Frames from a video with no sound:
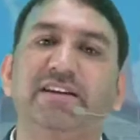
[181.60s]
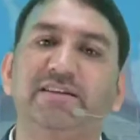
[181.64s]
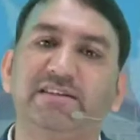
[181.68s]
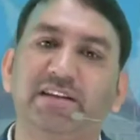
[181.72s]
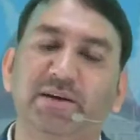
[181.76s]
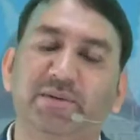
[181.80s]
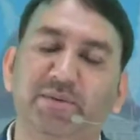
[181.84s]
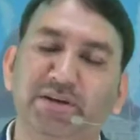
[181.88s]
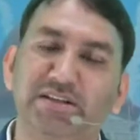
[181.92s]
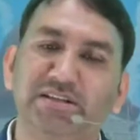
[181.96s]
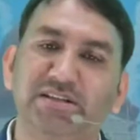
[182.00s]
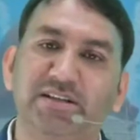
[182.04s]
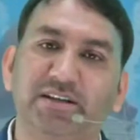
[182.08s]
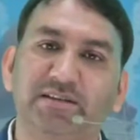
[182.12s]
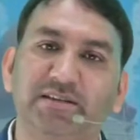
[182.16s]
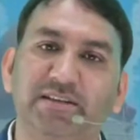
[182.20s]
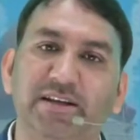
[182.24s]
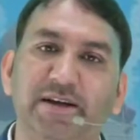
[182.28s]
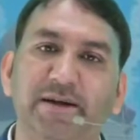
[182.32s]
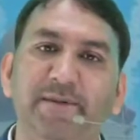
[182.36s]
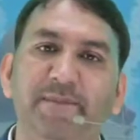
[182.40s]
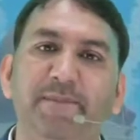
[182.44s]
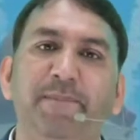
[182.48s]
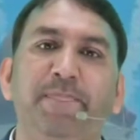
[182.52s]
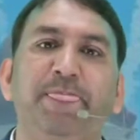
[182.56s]
का हिस्सा बन
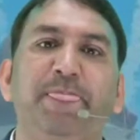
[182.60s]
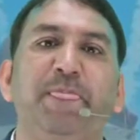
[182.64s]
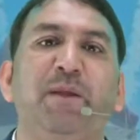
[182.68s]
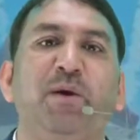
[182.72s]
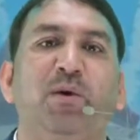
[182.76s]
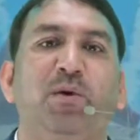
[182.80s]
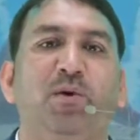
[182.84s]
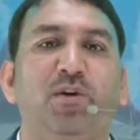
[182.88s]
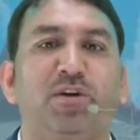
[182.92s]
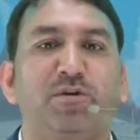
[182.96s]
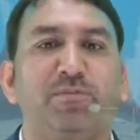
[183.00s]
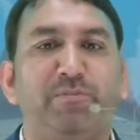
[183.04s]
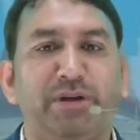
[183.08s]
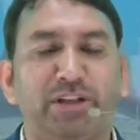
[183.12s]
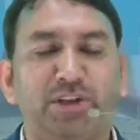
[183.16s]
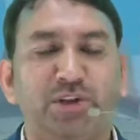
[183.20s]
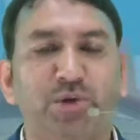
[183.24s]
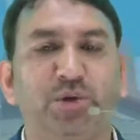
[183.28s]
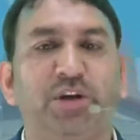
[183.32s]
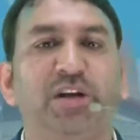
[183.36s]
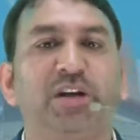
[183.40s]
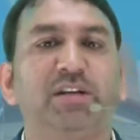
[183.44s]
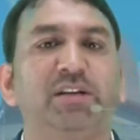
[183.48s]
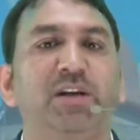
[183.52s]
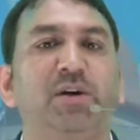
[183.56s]
सकते हैं और मैं
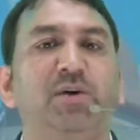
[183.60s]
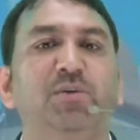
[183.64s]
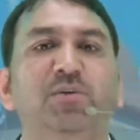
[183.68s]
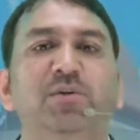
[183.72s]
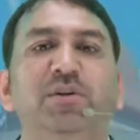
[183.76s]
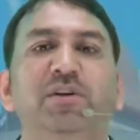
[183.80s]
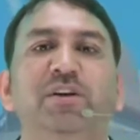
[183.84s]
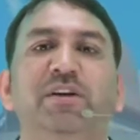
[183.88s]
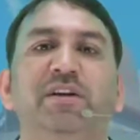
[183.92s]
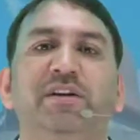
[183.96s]
तो कहता हूं